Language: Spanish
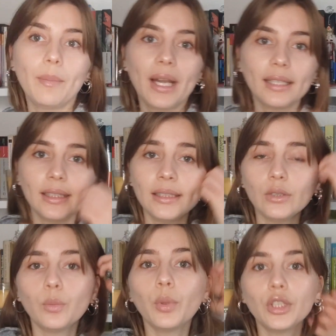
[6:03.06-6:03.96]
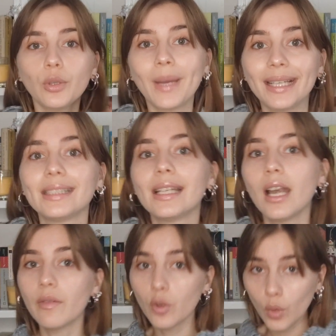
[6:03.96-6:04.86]
que para que entendáis un poquito más
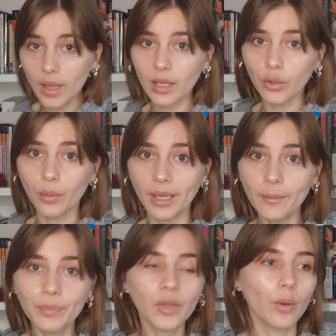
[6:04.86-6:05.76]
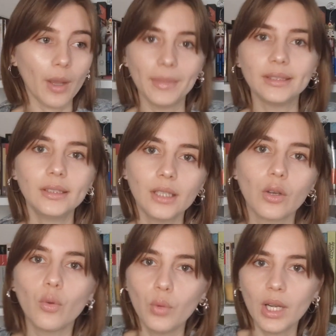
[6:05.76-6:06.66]
la figura del doble, obviamente
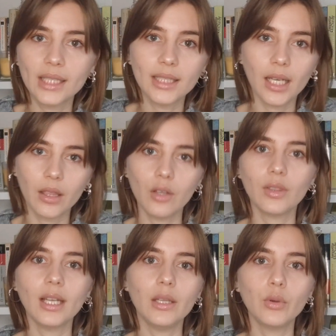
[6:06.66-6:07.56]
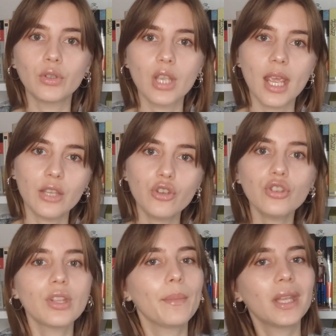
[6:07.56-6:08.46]
tengo una selección de libros
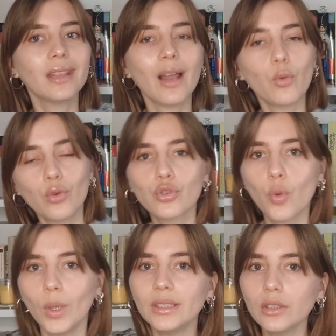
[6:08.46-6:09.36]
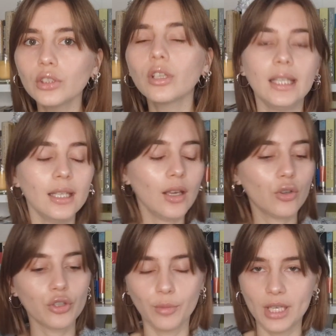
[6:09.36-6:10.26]
hechos, también algunos cuentos, y os
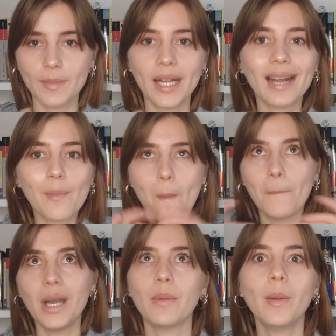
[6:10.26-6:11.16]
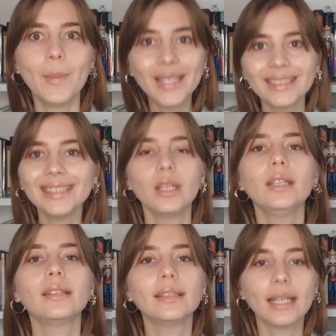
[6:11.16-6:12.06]
los voy a explicar brevemente,
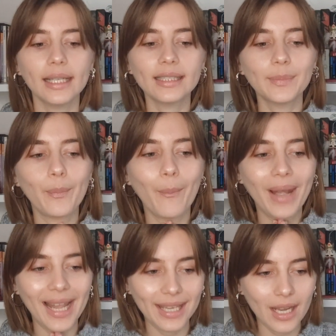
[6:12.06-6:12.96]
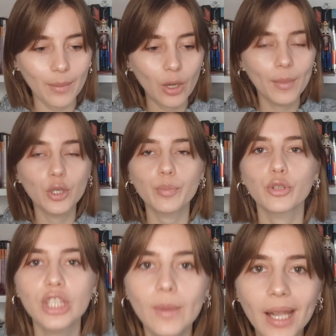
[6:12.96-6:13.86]
intentaré explicar playarme lo menos
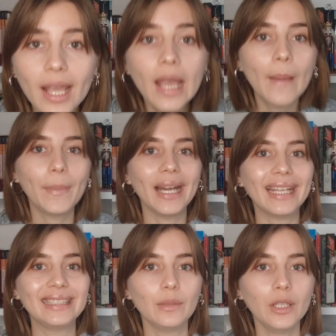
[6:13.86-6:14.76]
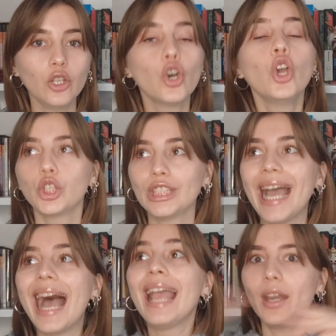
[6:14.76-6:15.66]
posible para que este vídeo no
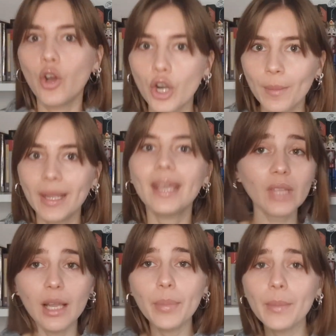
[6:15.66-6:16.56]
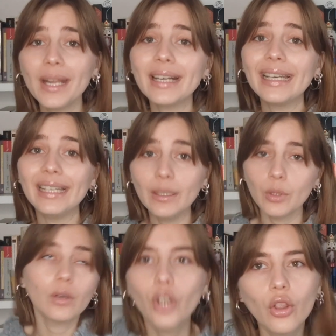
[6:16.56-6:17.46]
sea enorme. El primer
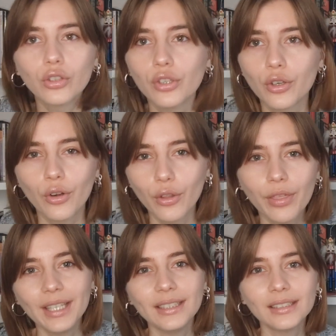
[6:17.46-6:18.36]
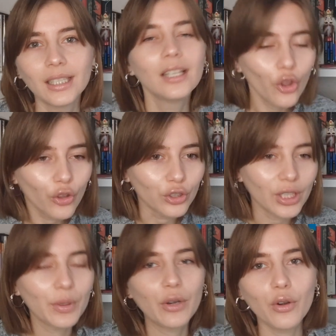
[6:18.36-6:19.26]
libro, todos lo conocéis, todos,
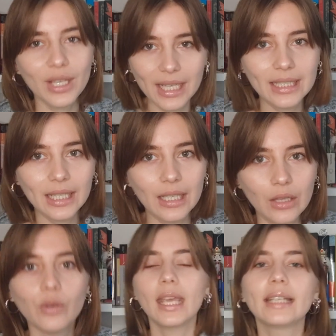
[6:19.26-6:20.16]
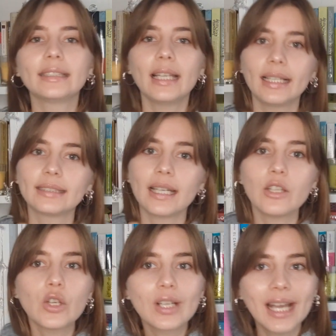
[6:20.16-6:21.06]
aunque no lo hayáis leído, es El
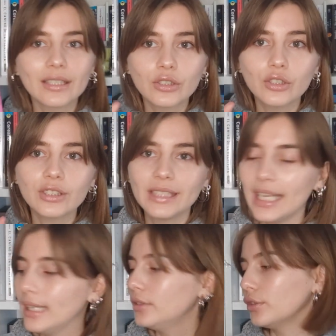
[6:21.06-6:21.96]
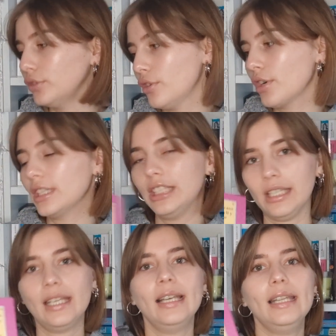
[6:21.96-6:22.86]
extraño caso del Dr.
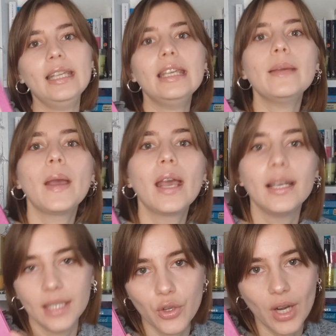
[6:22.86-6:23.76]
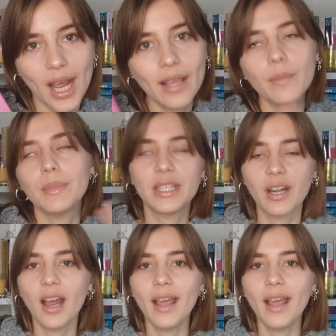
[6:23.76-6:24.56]
Jekyll y el señor Hyde, Mr.